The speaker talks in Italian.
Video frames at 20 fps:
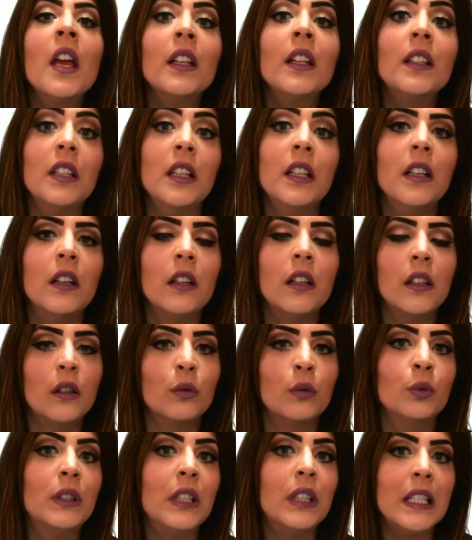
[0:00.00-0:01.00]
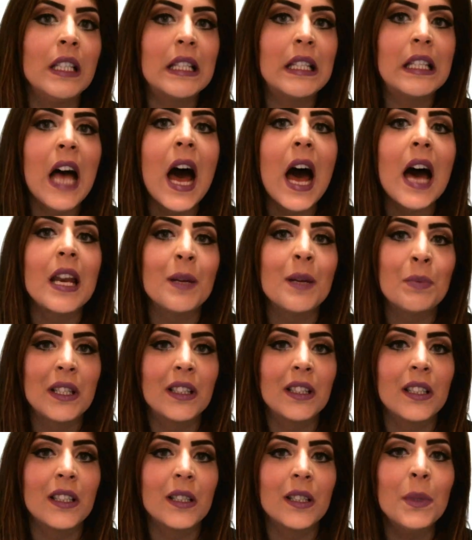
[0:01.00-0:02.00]
di oh, utilizzare
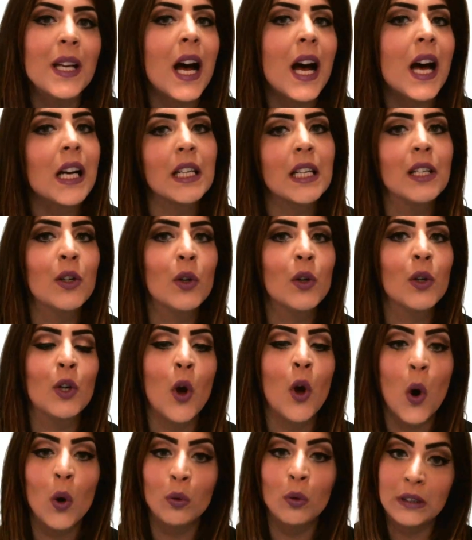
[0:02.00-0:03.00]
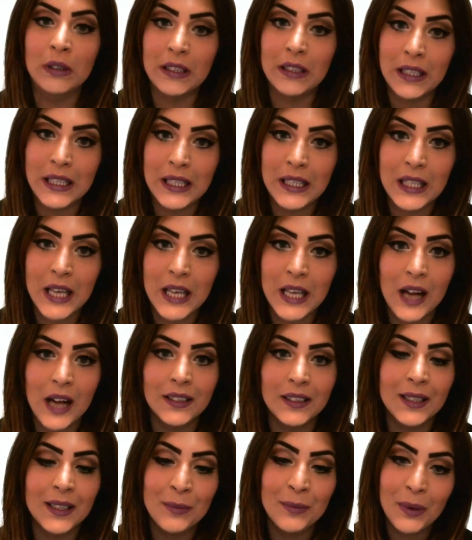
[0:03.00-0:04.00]
per terminarli non li ho
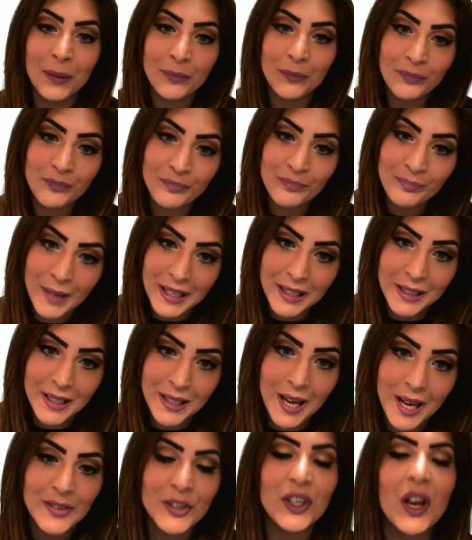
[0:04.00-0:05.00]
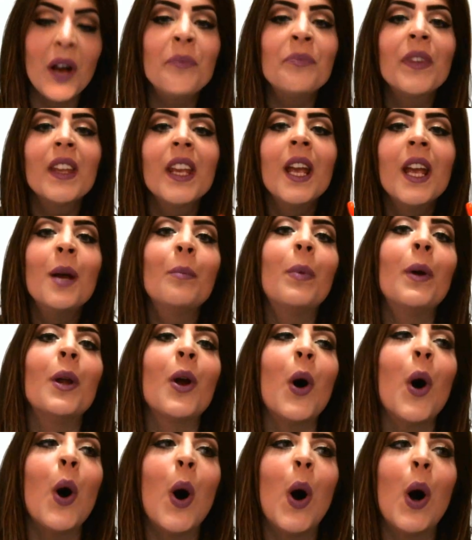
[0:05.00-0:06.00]
utilizzati mannaggia,
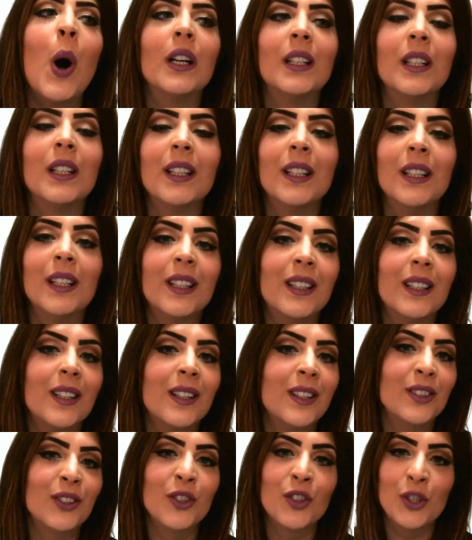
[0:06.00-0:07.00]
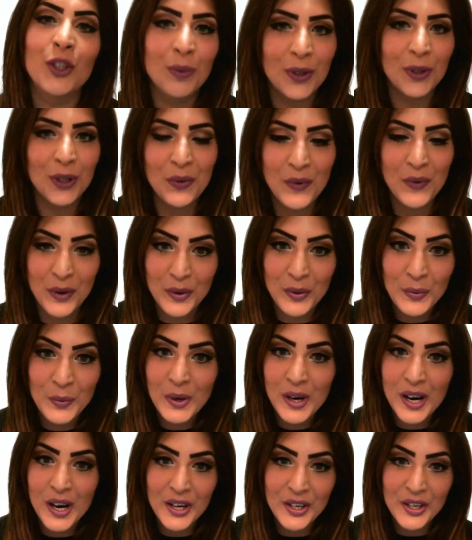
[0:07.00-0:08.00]
però uh, non ci posso far
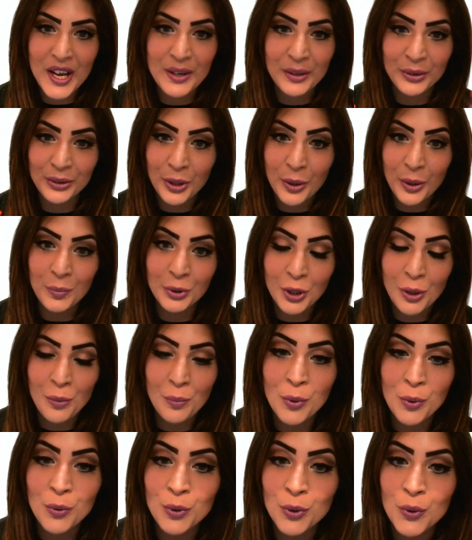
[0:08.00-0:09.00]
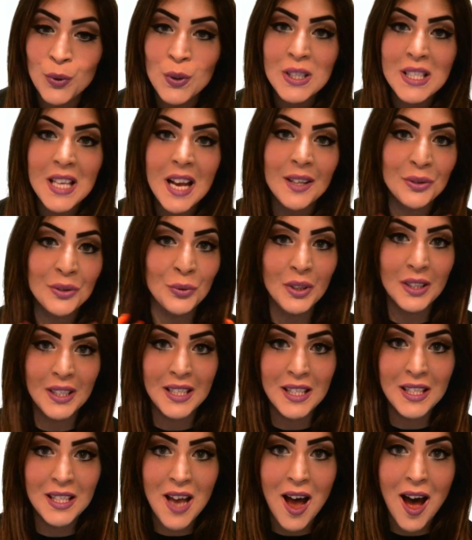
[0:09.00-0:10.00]
nulla, cioè ero troppo troppo curiosa di
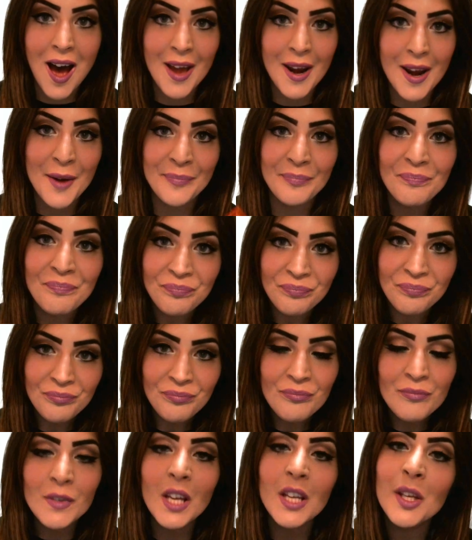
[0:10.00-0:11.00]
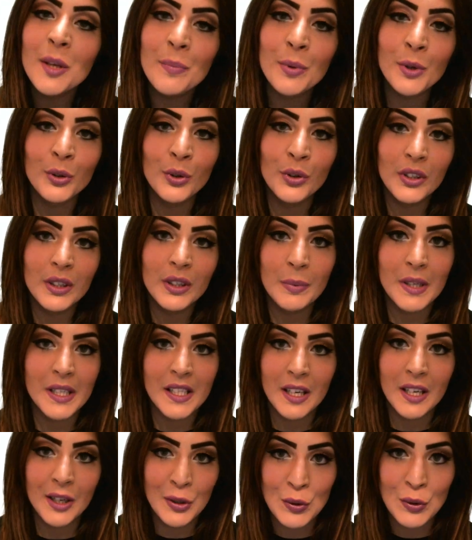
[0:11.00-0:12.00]
utilizzare i prodotti
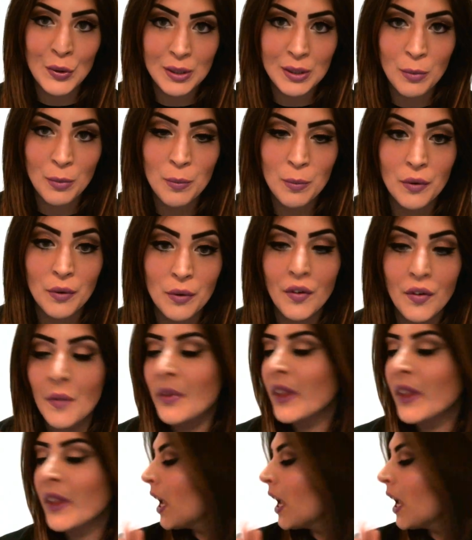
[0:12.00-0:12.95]
presi al Cosmoprof.